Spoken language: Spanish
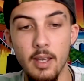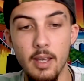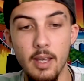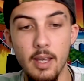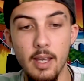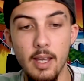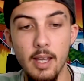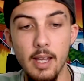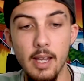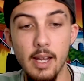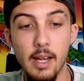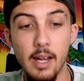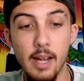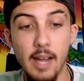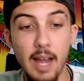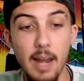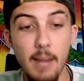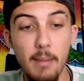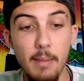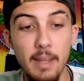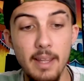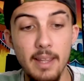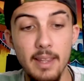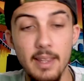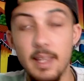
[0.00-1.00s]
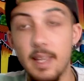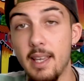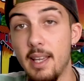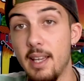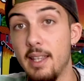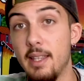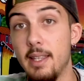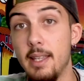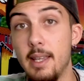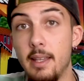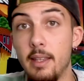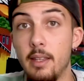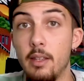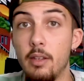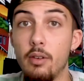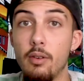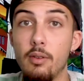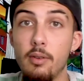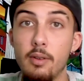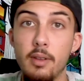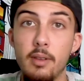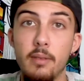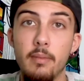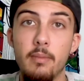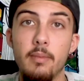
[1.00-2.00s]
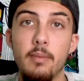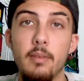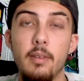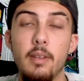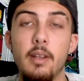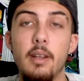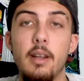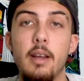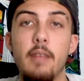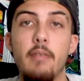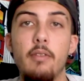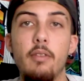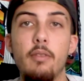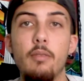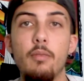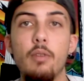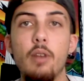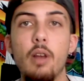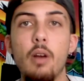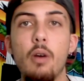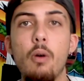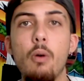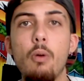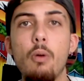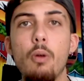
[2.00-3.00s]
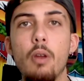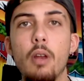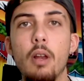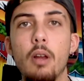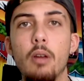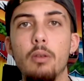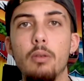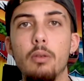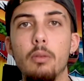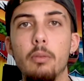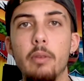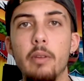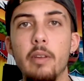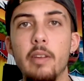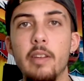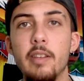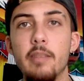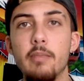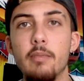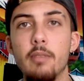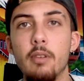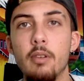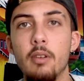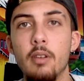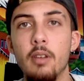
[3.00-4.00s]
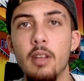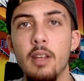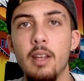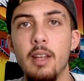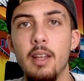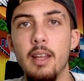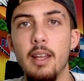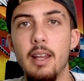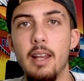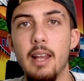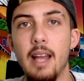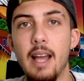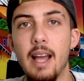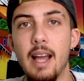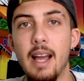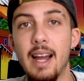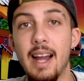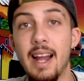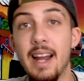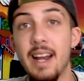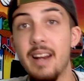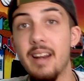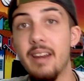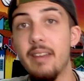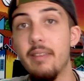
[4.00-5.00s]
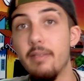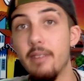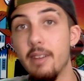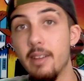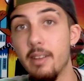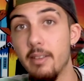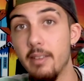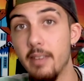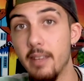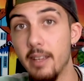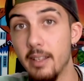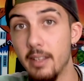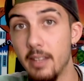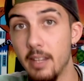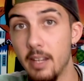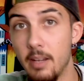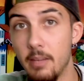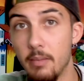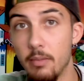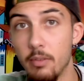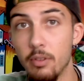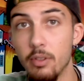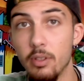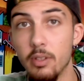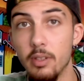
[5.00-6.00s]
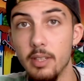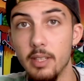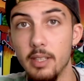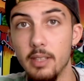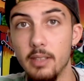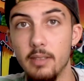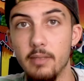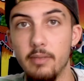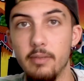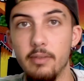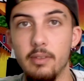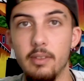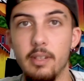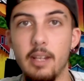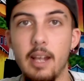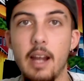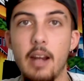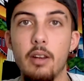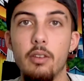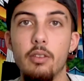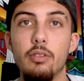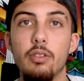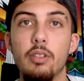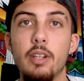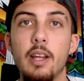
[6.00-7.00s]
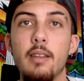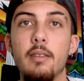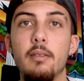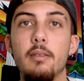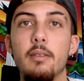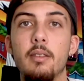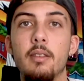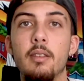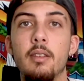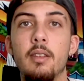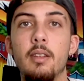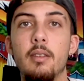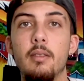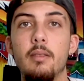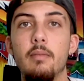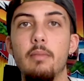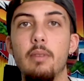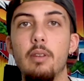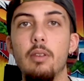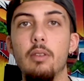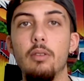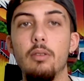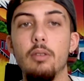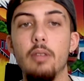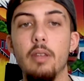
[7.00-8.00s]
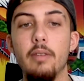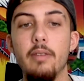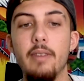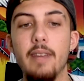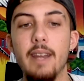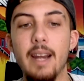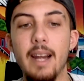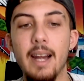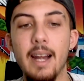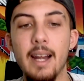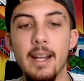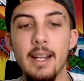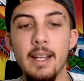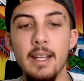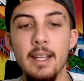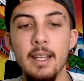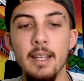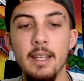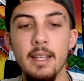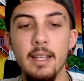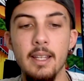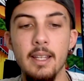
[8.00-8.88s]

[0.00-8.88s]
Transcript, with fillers: Eh, realmente a día de hoy, en la Fórmula 1, en el automovilismo, la gran referencia que tenemos es Carlos Sainz, piloto de Ferrari,